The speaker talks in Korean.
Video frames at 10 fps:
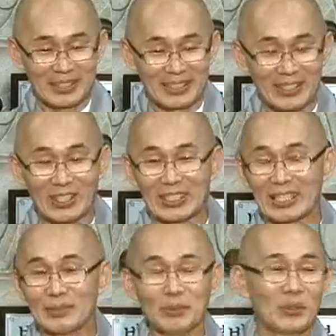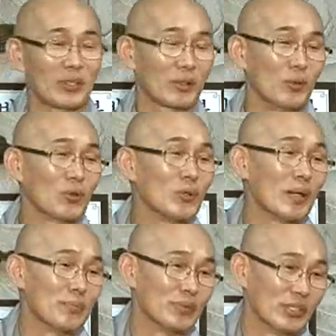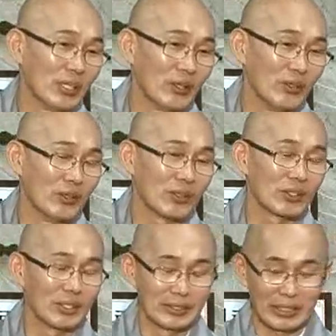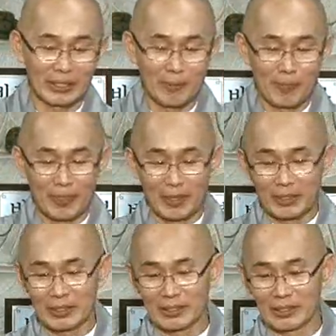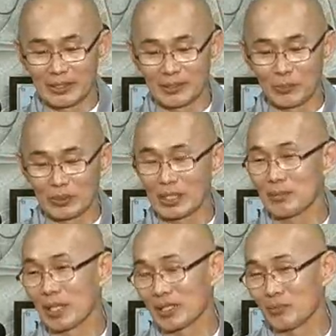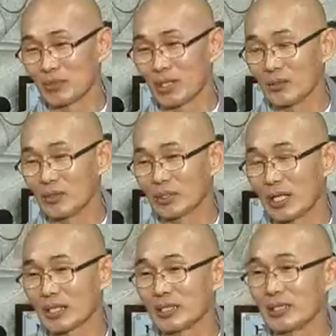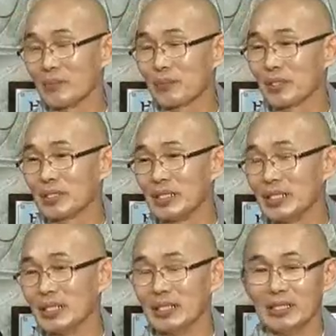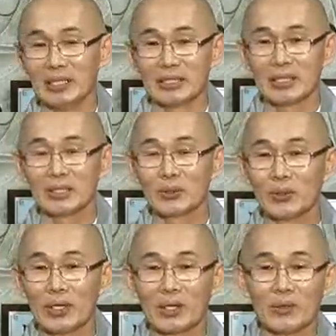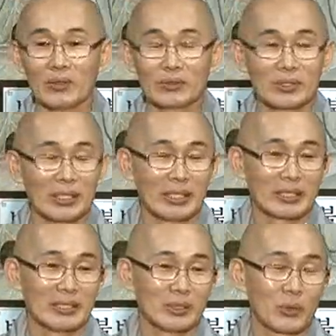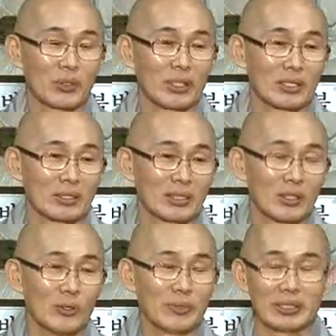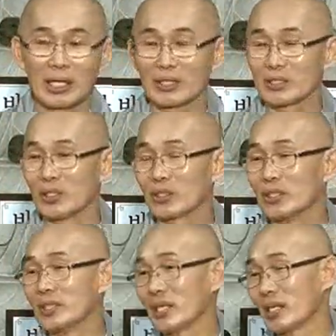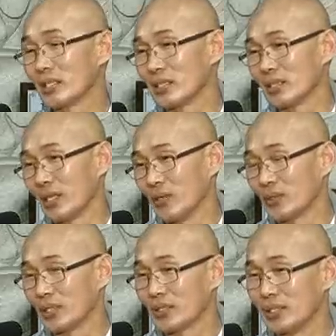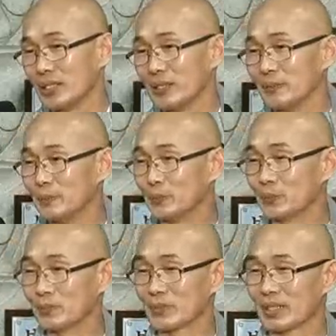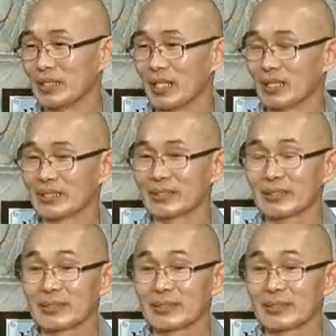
그 거사님이 되게 꼼꼼한 분이에요. 그래서 이제 그 보살님한테 물어갖고 당신 남편이 딩동하고 그 퇴근해서 들어오면 당신은 어떤 생각이 드세요? 그랬더니 그냥